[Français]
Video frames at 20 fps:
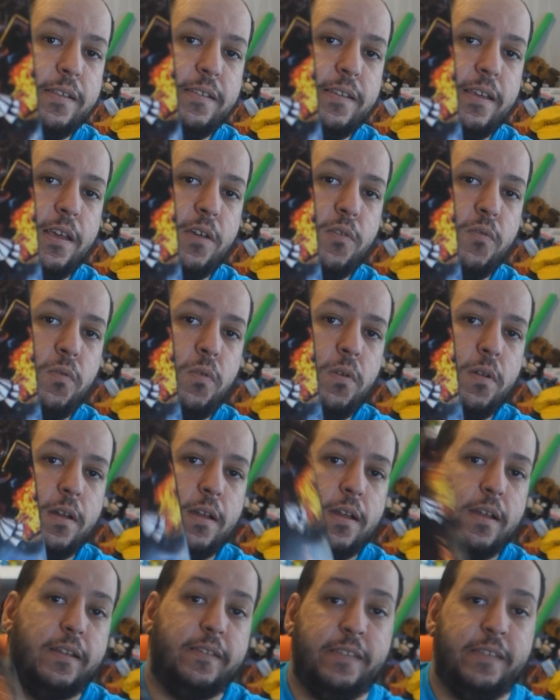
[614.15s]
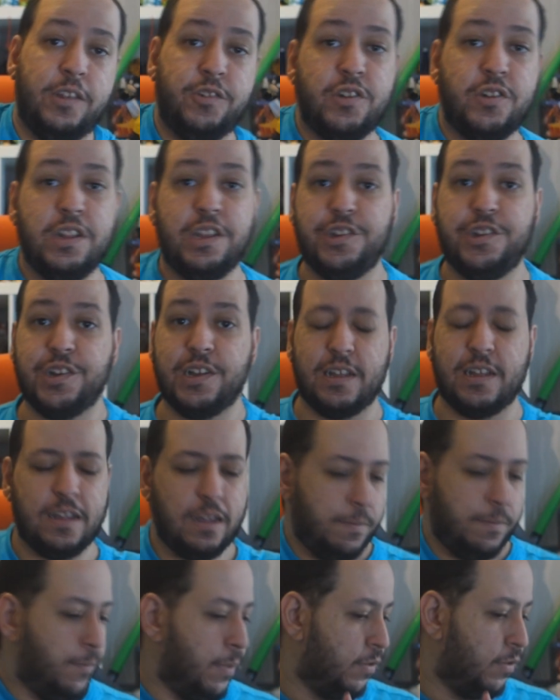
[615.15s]
qu'est-ce qui est cool C'est que j'en ai déjà
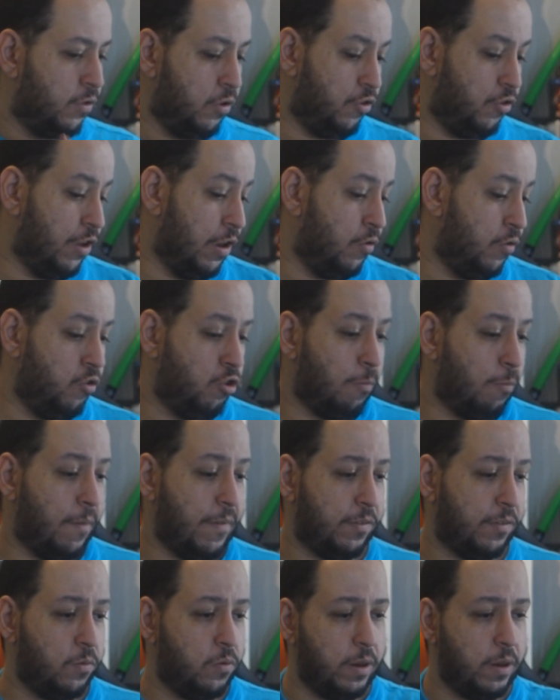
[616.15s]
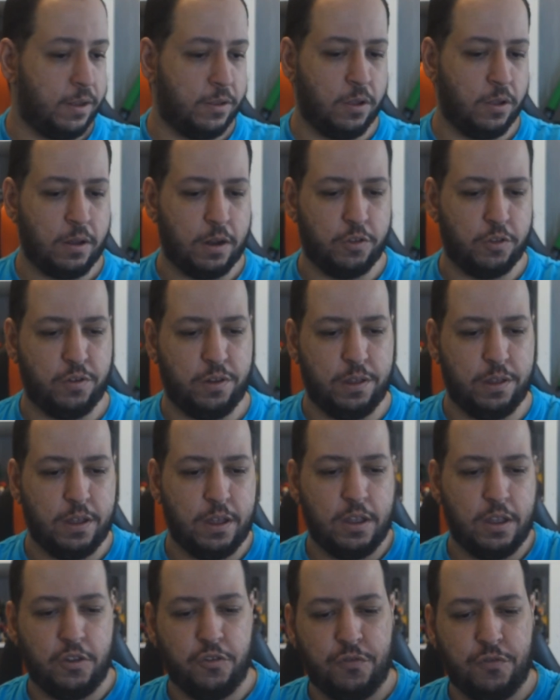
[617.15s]
un parce que je l'ai eu dans ma version collector. Alors, attendez,
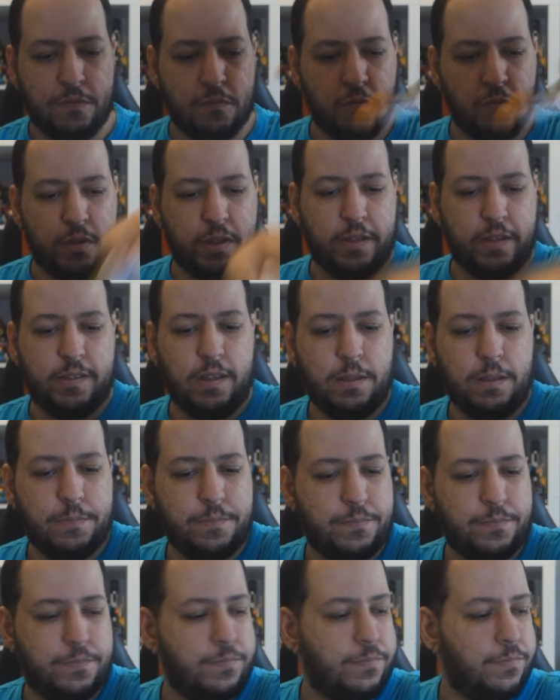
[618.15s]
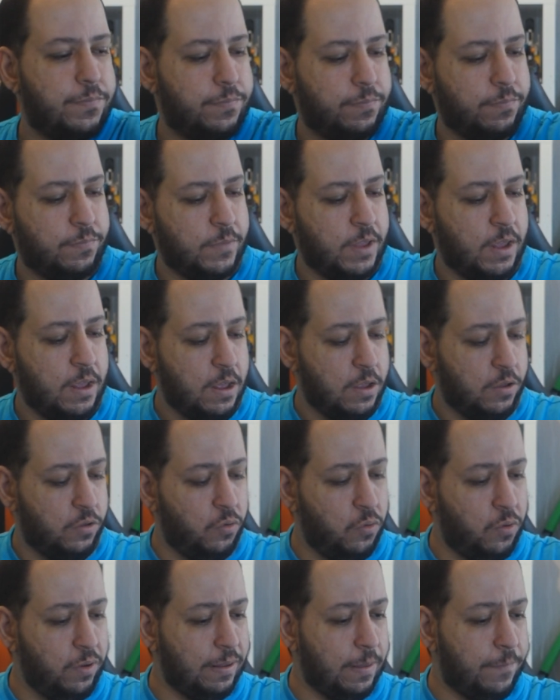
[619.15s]
je vais vous montrer ça.
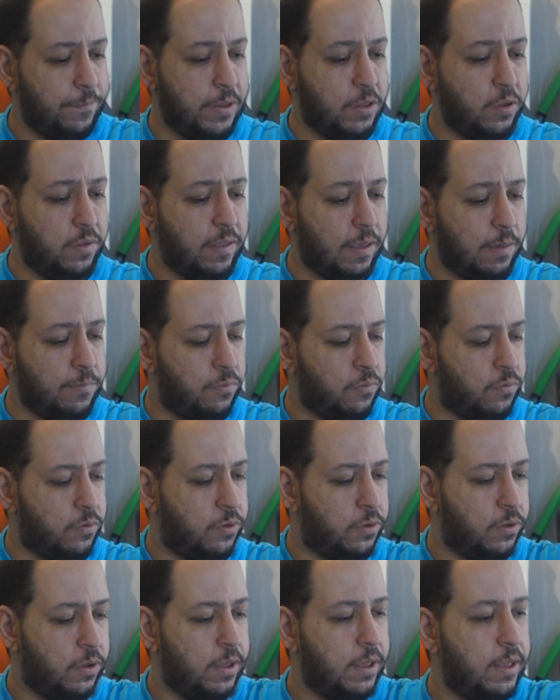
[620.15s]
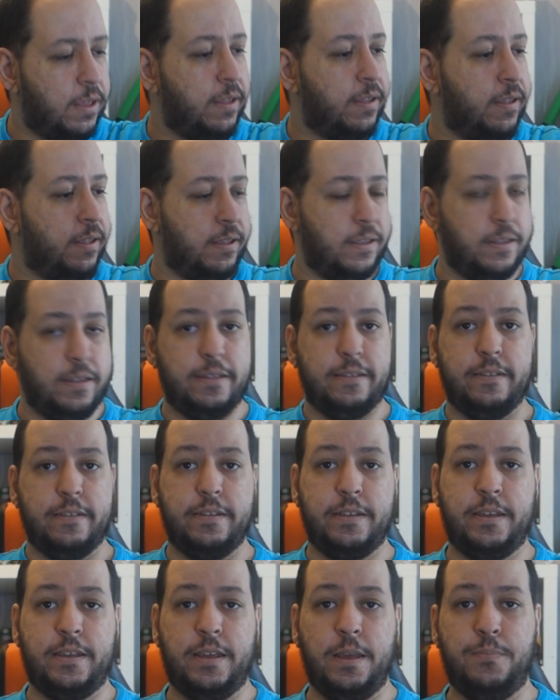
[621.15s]
Du coup, ça me fait deux artbooks.
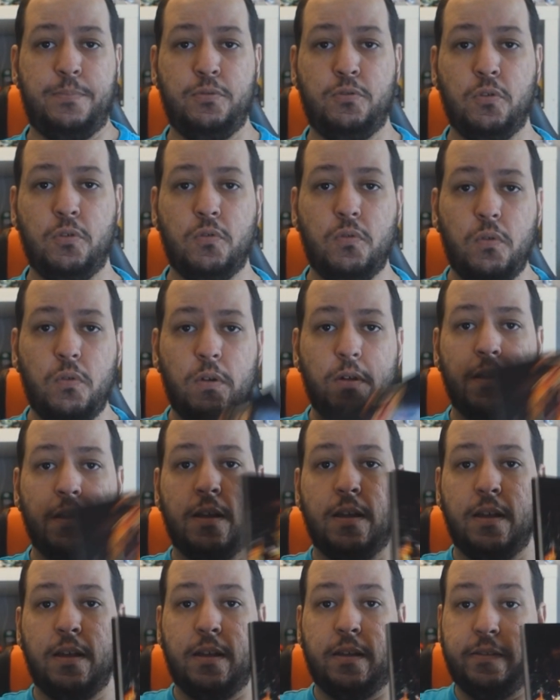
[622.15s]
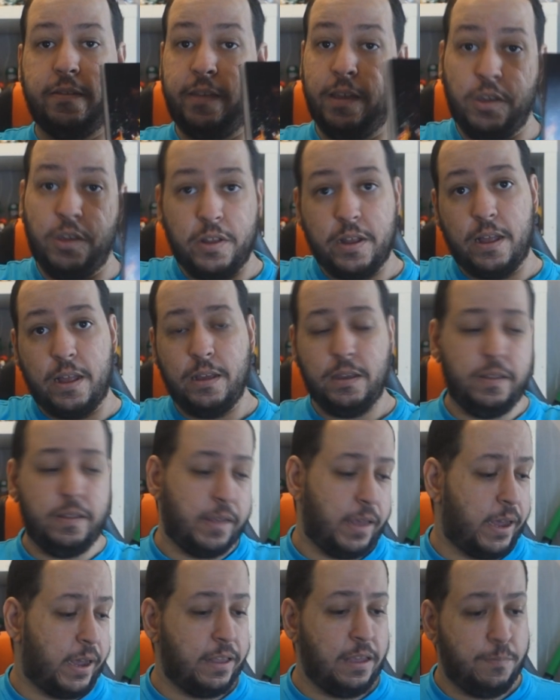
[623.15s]
Ce qui est plutôt cool, c'est qu'il y en a un qui
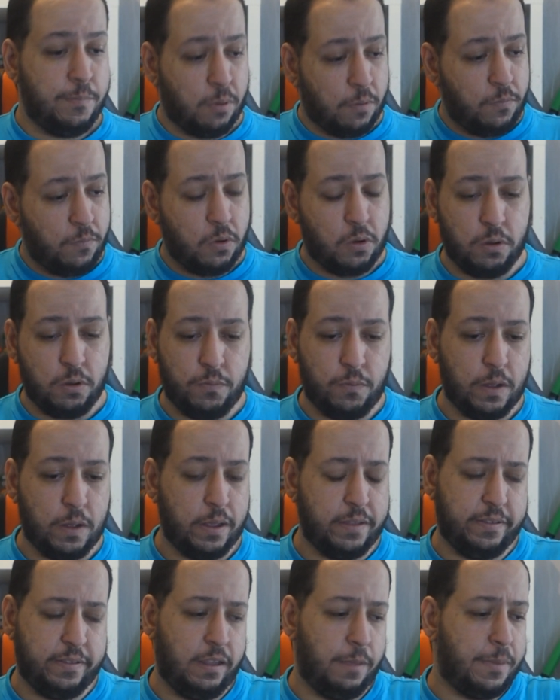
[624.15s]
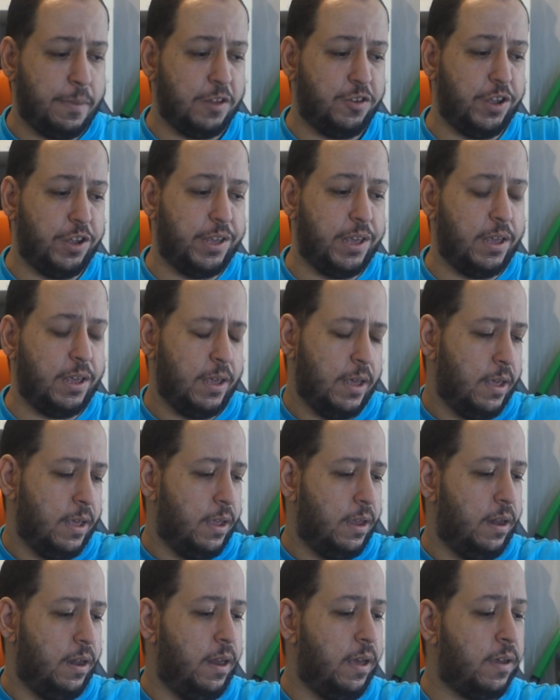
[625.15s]
sera gagné pour vous encore une fois. N'hésitez pas à checker
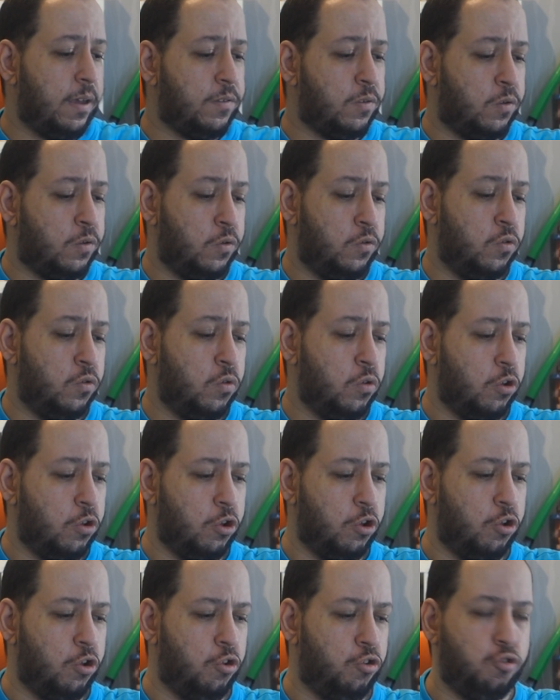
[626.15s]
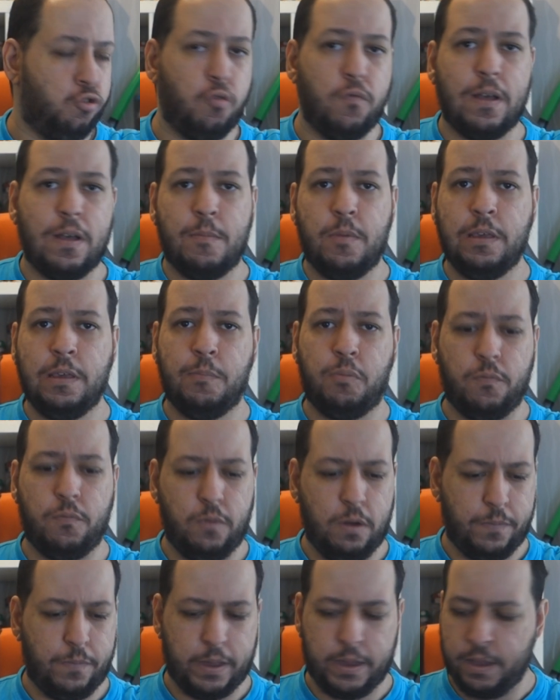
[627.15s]
les réseaux sociaux, euh, je trouverai un moyen pour
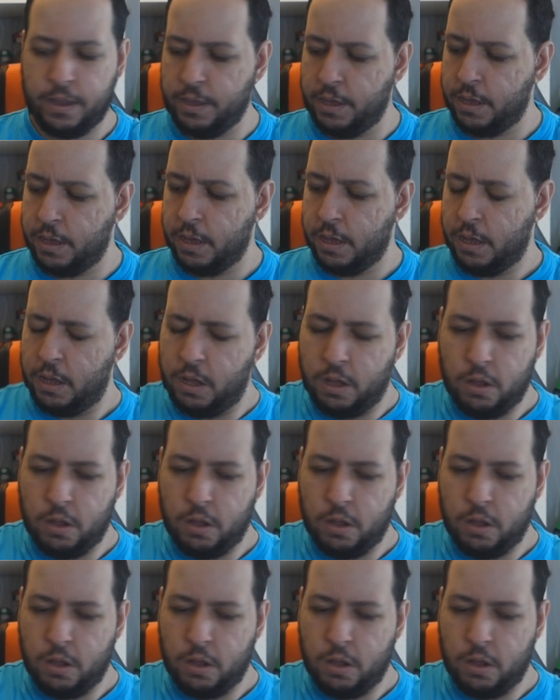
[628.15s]
vous les faire gagner,